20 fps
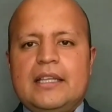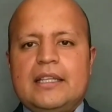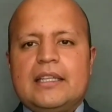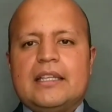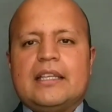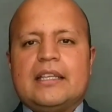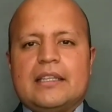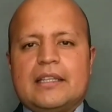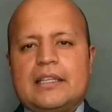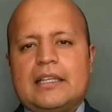
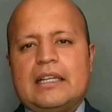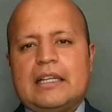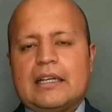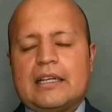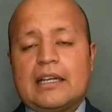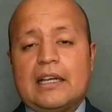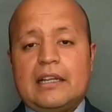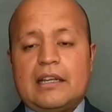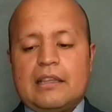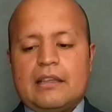de,
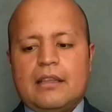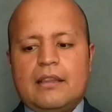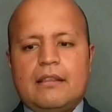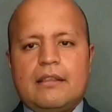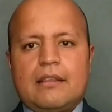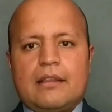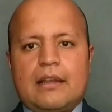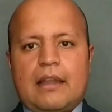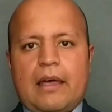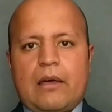la calidad y
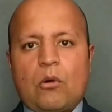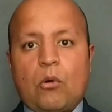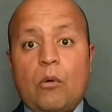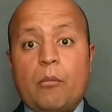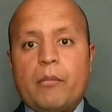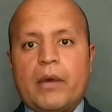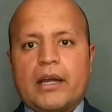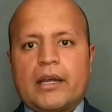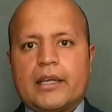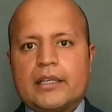del
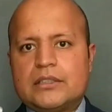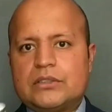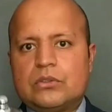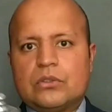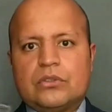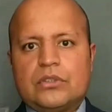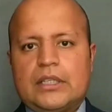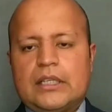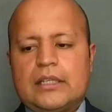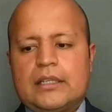aroma que
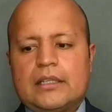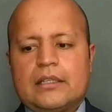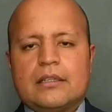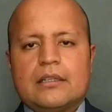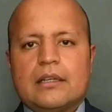esto tiene.